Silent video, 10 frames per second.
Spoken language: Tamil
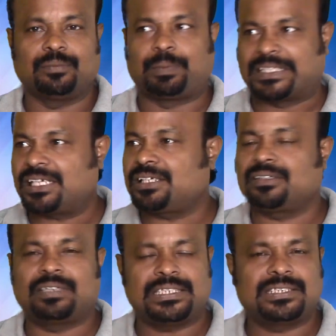பதினெட்டு
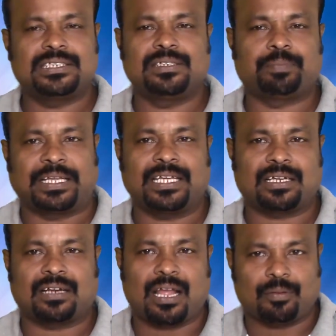வயசு பையன்
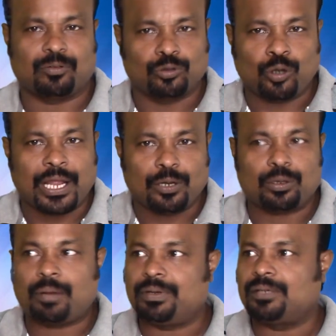இருக்கிறான் டூ ஐ
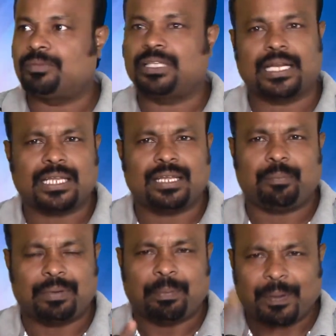லுக் அப்படின்னும்போது எனக்கு
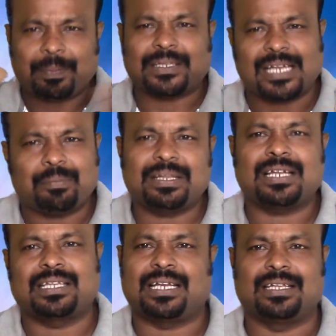எனக்கு எப்படி பார்த்தாலும் அப்படி
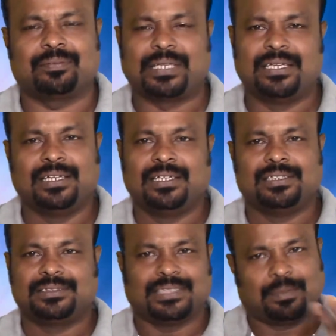எனக்கு தெரியுது
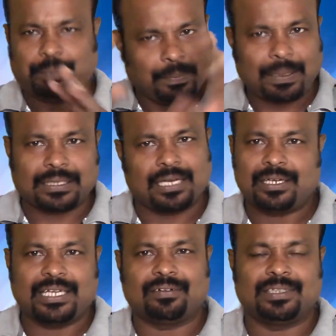ஸோ எப்படி பார்த்தாலும்
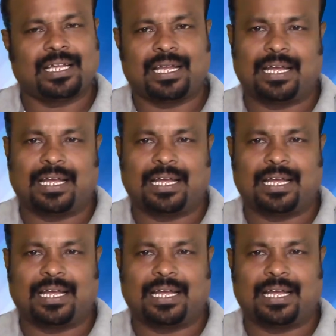நீங்கள் வந்து